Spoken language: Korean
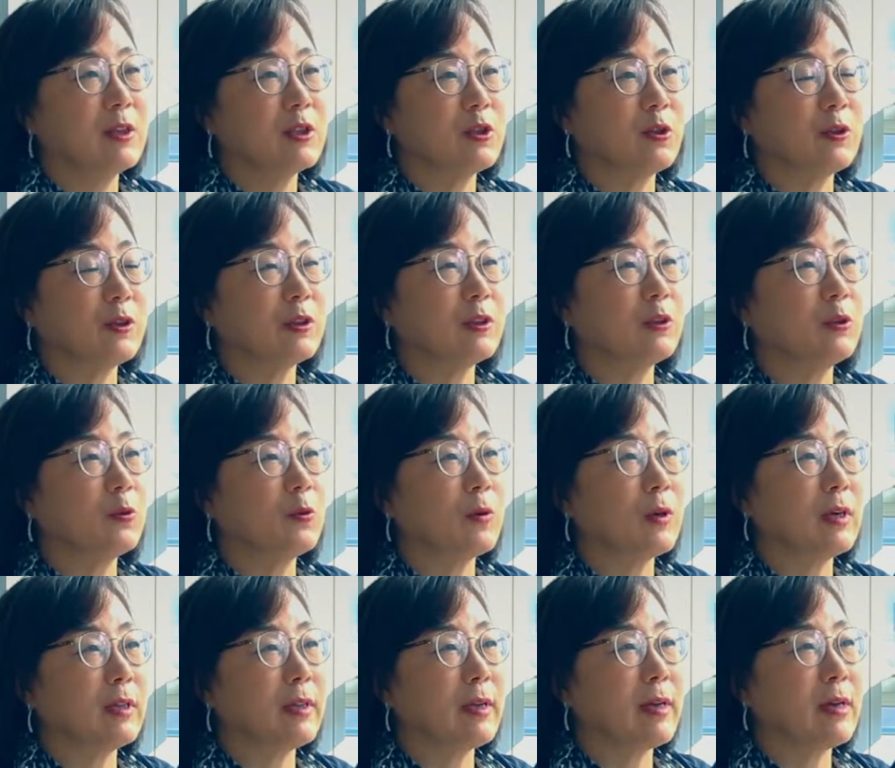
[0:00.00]
저희는
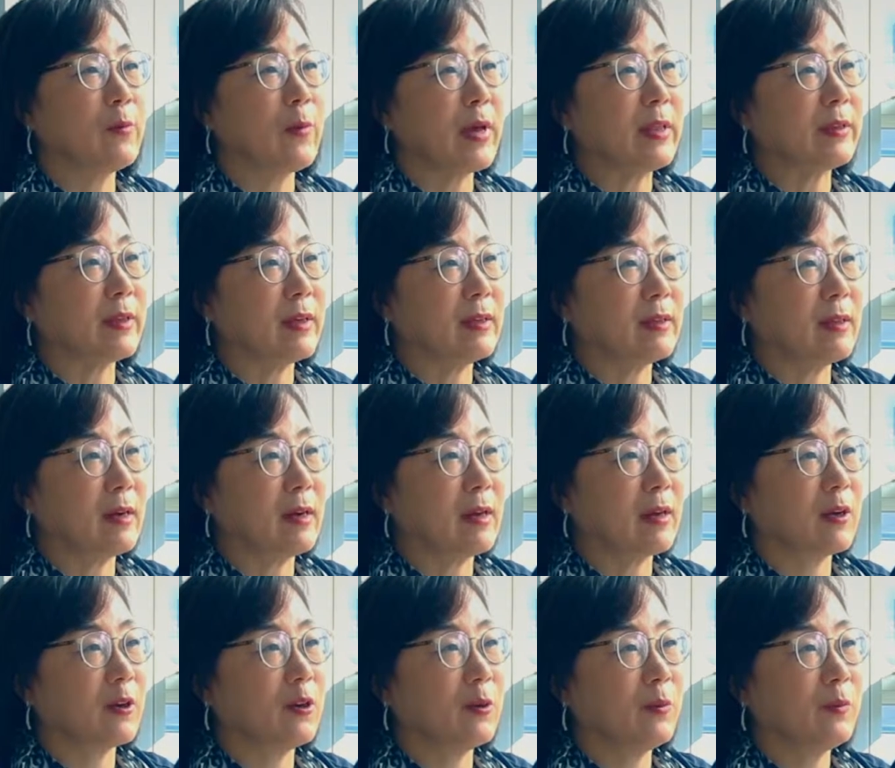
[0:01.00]
그동안에
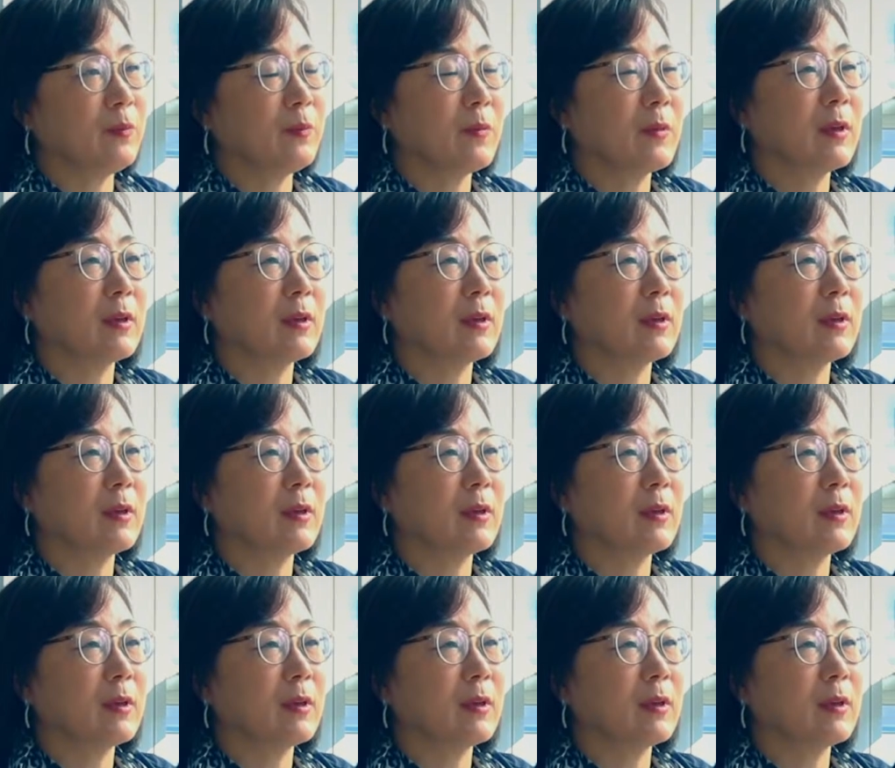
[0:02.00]
SK텔레콤,